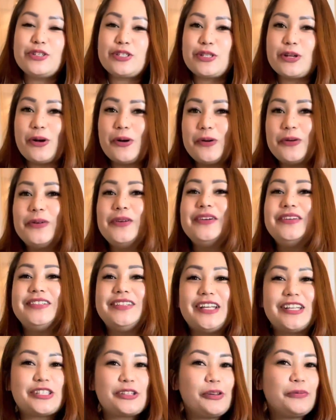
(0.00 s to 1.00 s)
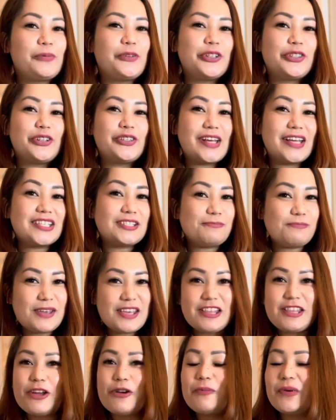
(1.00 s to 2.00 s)
So, that's all for today's
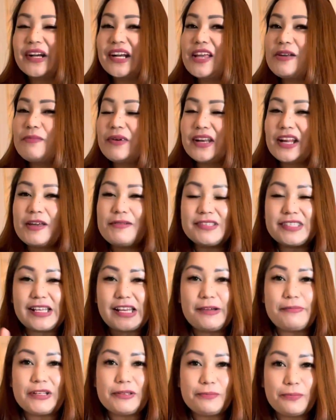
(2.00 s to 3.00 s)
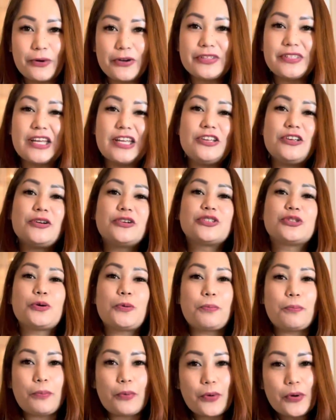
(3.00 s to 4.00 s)
video. Maraming maraming salamat po sa inyong
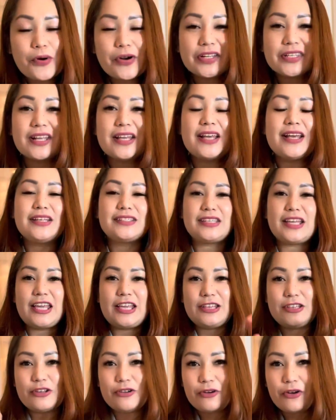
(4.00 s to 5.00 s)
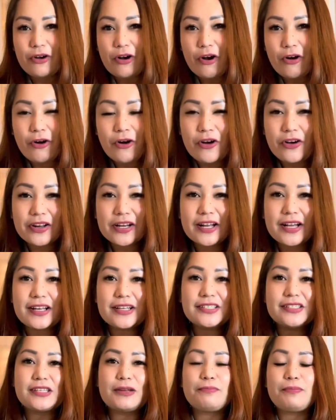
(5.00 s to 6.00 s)
support, sa inyong
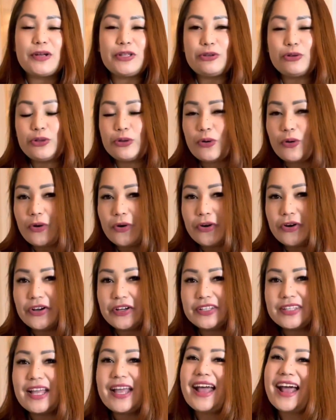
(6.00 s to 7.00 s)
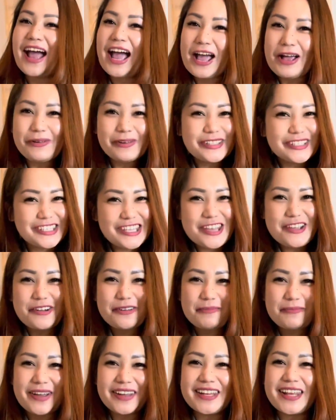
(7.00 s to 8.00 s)
oras, sa panonood. I will see you
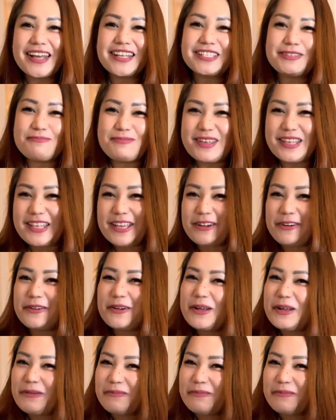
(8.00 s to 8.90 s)
on my next video.